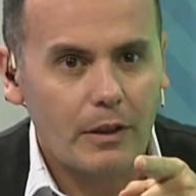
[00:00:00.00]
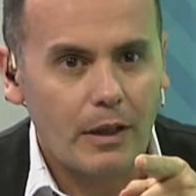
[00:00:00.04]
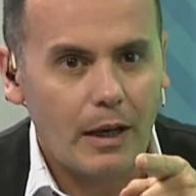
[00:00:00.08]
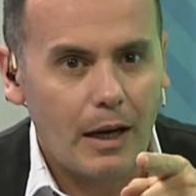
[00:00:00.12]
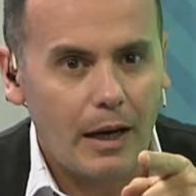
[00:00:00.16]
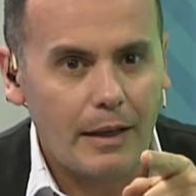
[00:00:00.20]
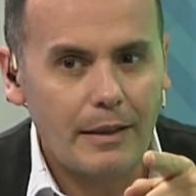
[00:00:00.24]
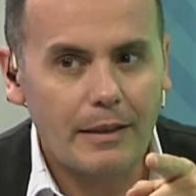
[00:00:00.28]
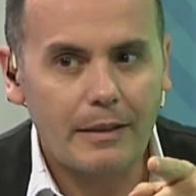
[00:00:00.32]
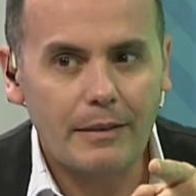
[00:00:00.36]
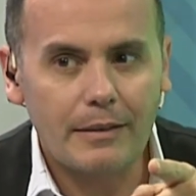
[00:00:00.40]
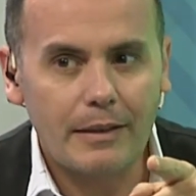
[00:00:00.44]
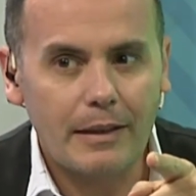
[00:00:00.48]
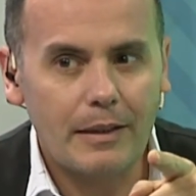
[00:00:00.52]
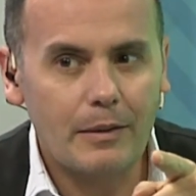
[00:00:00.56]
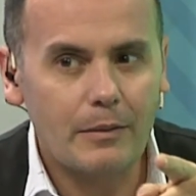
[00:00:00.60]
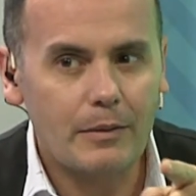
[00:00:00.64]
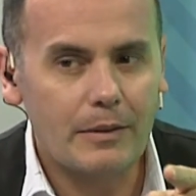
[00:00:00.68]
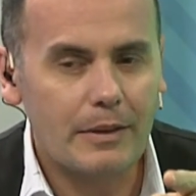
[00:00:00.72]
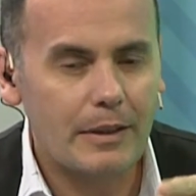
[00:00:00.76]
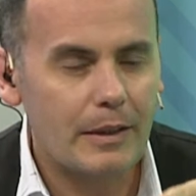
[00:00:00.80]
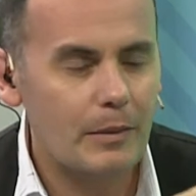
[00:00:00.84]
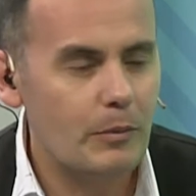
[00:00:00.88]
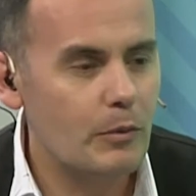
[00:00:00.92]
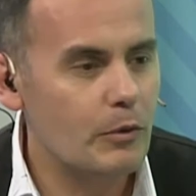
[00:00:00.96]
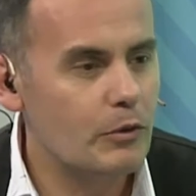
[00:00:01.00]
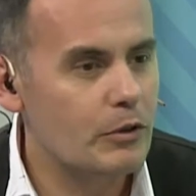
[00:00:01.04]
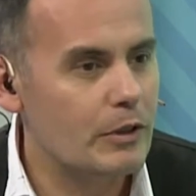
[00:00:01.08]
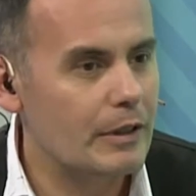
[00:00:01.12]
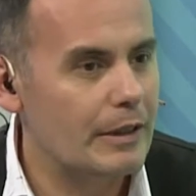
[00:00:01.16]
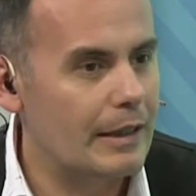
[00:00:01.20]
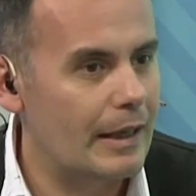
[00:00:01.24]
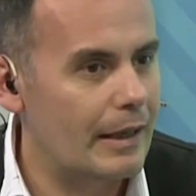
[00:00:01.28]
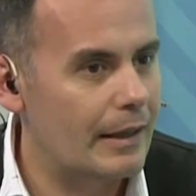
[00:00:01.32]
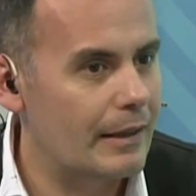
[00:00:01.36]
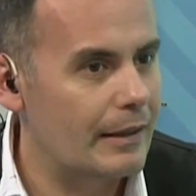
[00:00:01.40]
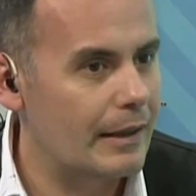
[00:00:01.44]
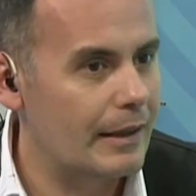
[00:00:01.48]
Ay, tenemos
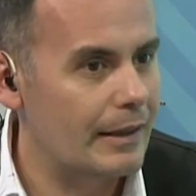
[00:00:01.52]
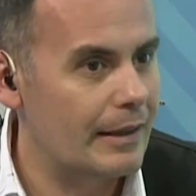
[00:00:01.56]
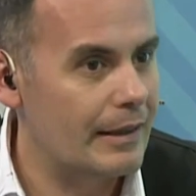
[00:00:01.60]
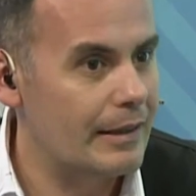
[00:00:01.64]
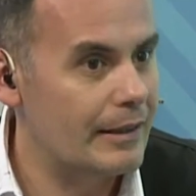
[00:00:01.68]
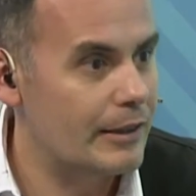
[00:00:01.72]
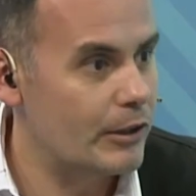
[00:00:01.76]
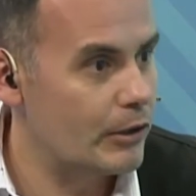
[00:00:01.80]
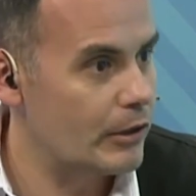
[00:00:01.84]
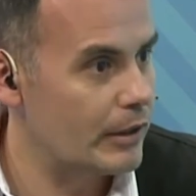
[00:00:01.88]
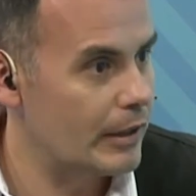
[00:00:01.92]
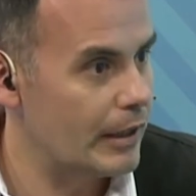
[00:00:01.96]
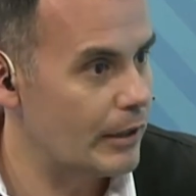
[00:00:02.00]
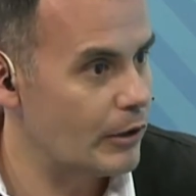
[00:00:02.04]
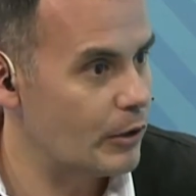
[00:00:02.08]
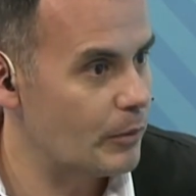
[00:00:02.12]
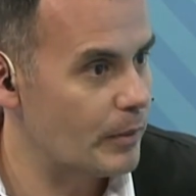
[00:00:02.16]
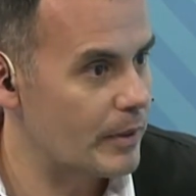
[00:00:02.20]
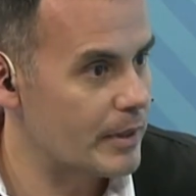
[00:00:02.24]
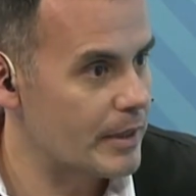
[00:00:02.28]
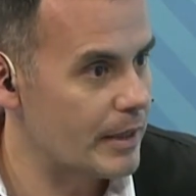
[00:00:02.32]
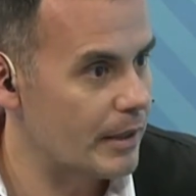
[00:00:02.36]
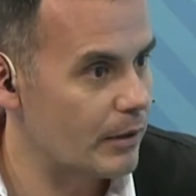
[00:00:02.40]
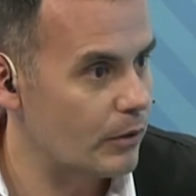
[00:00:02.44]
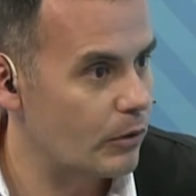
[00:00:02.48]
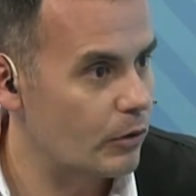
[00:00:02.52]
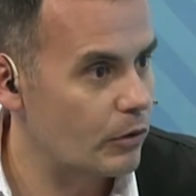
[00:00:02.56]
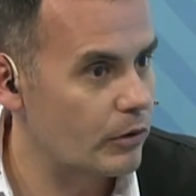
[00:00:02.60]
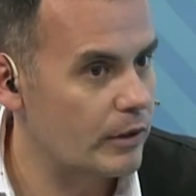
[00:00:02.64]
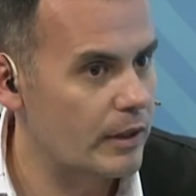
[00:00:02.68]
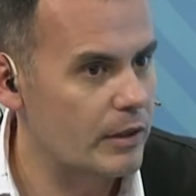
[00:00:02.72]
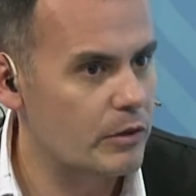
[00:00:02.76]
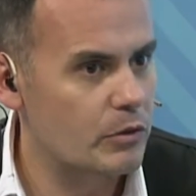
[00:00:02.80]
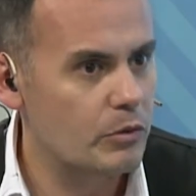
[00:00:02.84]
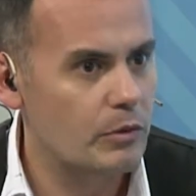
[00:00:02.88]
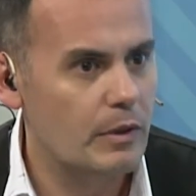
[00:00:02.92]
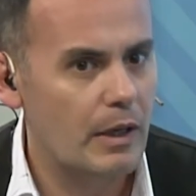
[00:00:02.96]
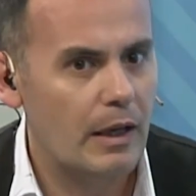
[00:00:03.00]
la, la, que eligieron el año pasado, que
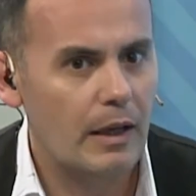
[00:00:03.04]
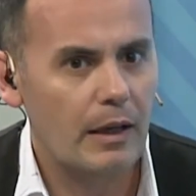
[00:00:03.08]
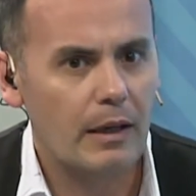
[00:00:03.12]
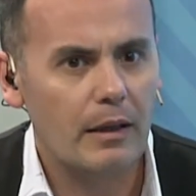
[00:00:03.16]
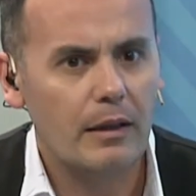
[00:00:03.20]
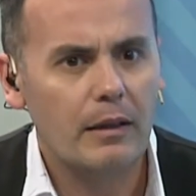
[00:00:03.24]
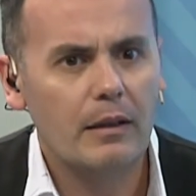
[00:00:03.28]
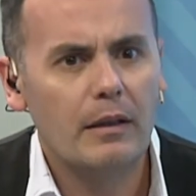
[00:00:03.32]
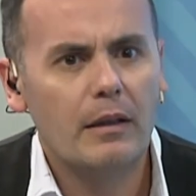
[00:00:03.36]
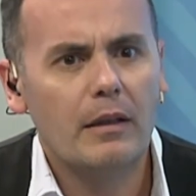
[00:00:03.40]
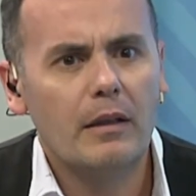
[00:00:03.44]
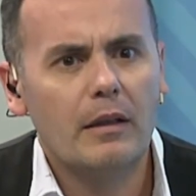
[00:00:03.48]
es una